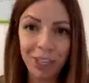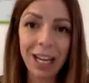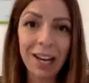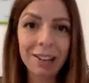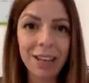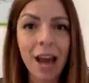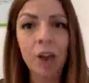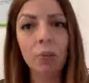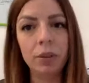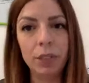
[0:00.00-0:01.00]
In realtà,
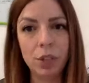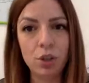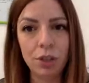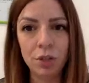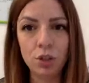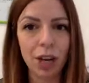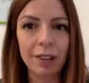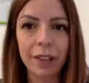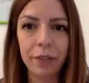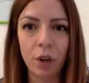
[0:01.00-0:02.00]
come vi dicevo già
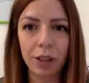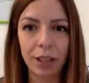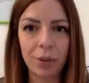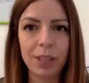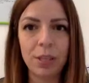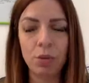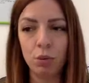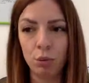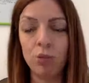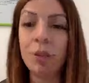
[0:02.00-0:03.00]
altre volte, queste
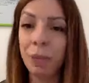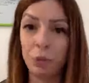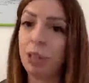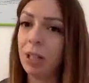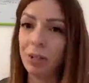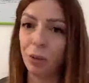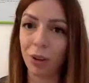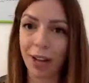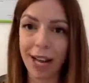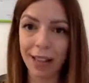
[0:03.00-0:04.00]
sono tutte abitudini
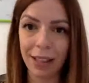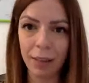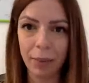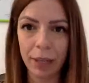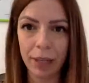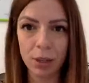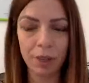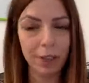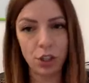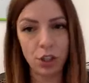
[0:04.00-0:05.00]
scorrette per la zona
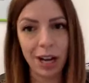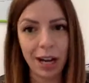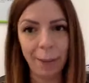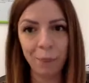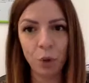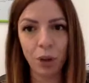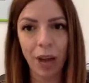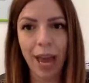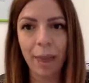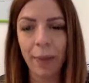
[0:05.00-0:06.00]
vaginale, ok?